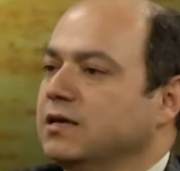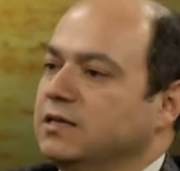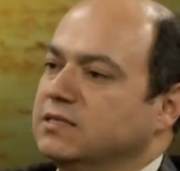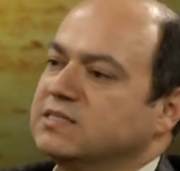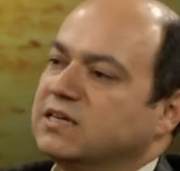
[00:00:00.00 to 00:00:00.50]

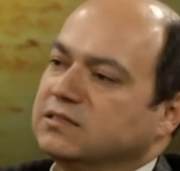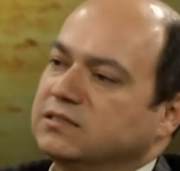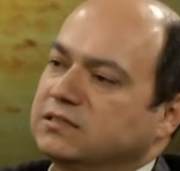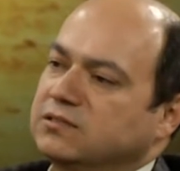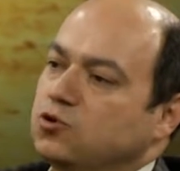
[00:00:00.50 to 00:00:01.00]

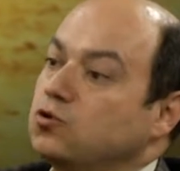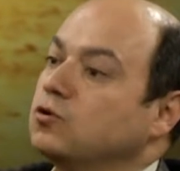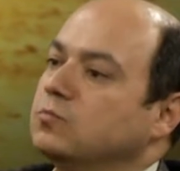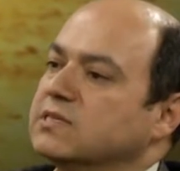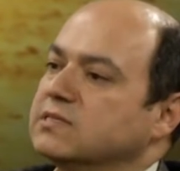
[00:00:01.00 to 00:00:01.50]
insanlığın yok
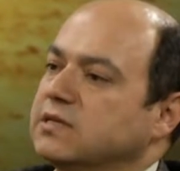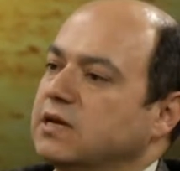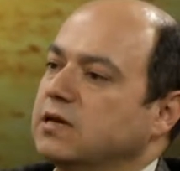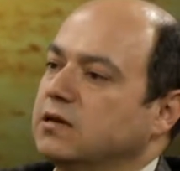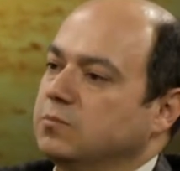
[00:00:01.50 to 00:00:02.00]

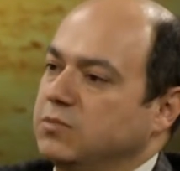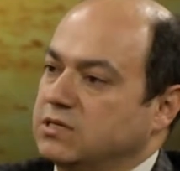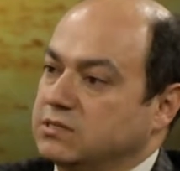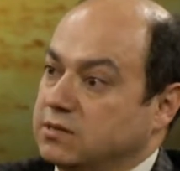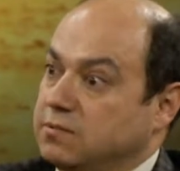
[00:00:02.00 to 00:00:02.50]
olmasına bir
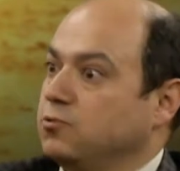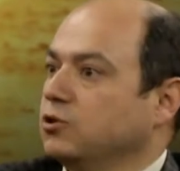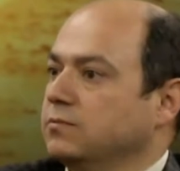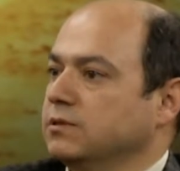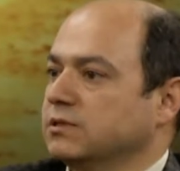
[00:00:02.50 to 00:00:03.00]
evet. sebep
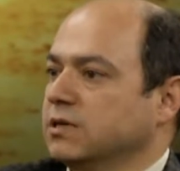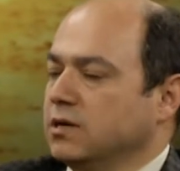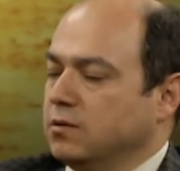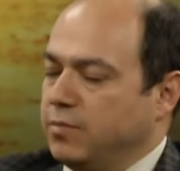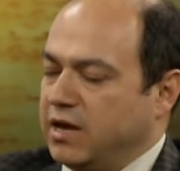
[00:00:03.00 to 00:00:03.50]
olabilir.
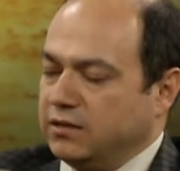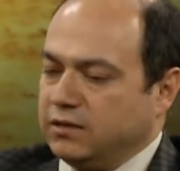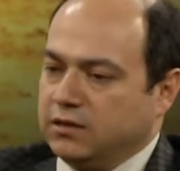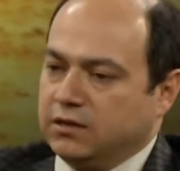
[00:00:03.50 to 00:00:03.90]
Ben e,